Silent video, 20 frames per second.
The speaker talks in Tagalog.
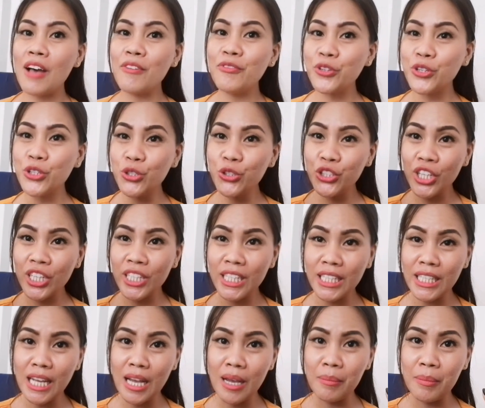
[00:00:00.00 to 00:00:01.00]
After nyo siyang
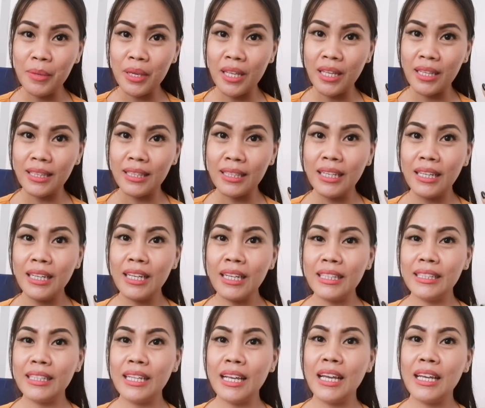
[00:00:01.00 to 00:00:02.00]
ginamit,
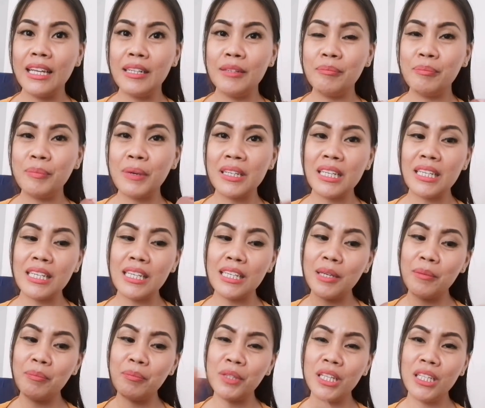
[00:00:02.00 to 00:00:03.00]
Then, pag
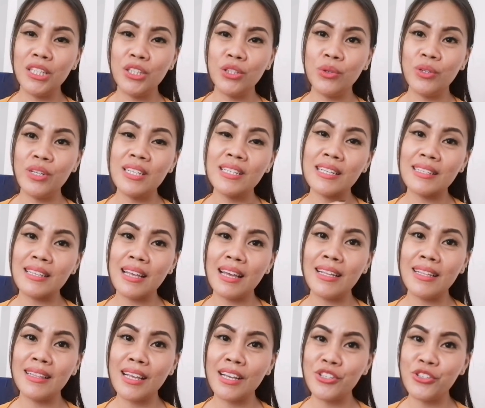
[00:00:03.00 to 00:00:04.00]
ikikip ninyo,
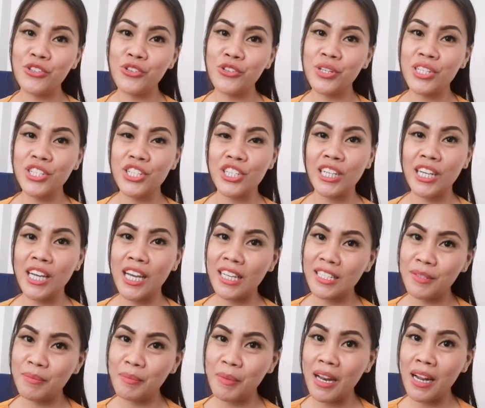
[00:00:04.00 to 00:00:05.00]
isasanitize nyo rin siya
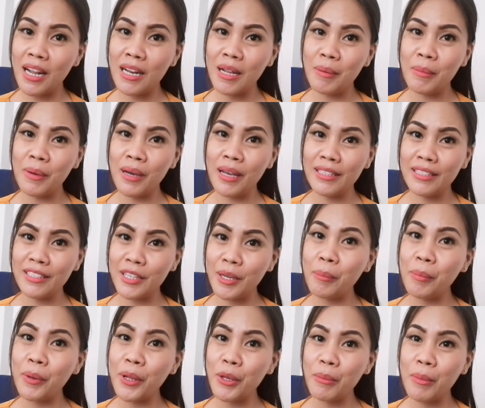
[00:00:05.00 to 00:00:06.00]
guys para naman,
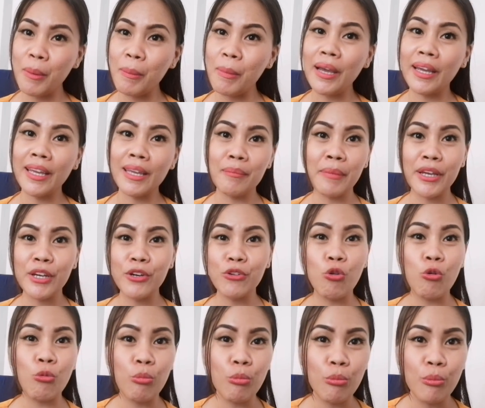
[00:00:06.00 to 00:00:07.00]
syempre, yung mga
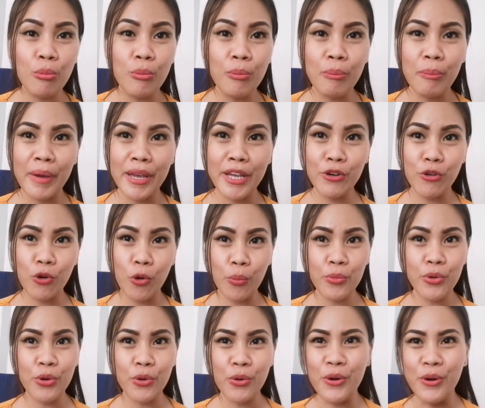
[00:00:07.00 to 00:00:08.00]
micro
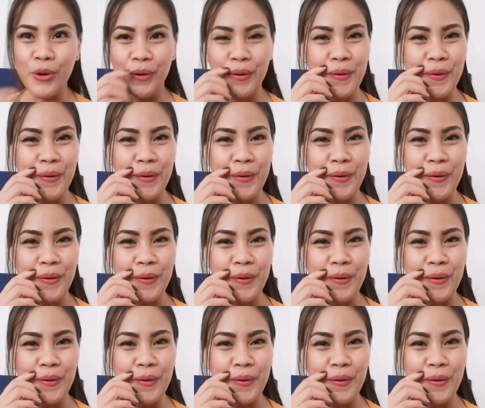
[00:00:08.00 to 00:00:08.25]
microbio.